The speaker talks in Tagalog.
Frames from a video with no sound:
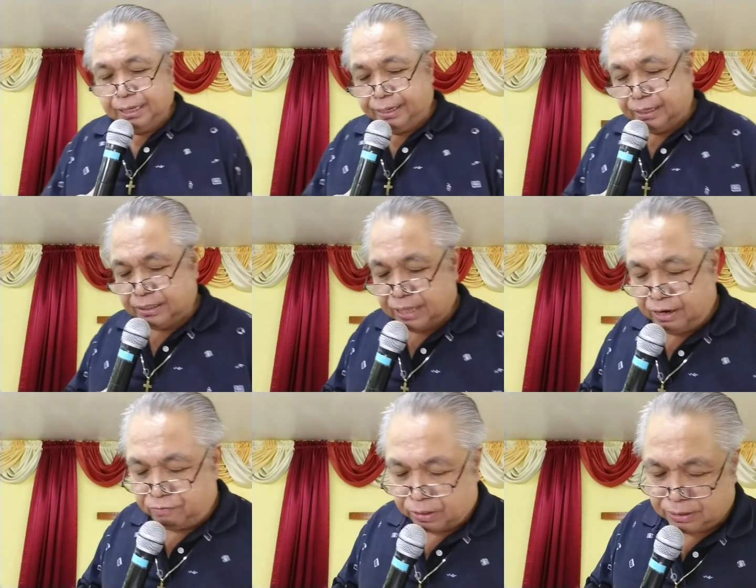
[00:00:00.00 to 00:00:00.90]
The
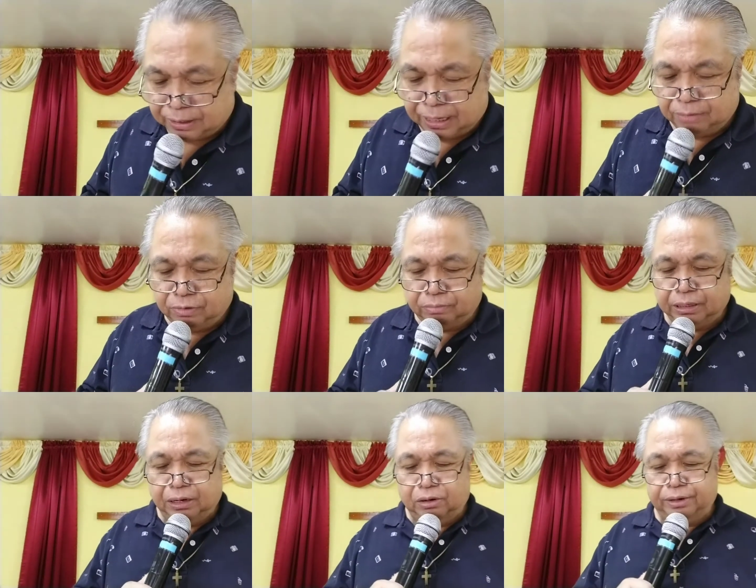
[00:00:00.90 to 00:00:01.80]
steadfast love of
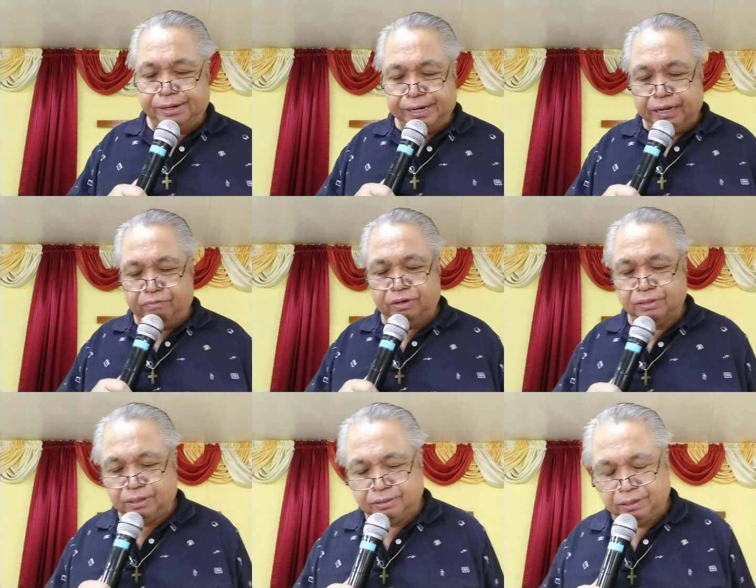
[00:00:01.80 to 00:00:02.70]
the Lord never
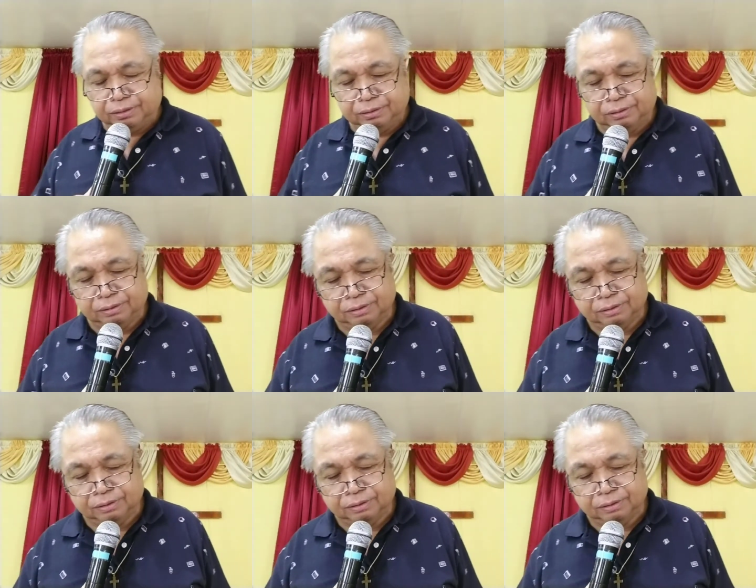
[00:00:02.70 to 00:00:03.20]
ceases.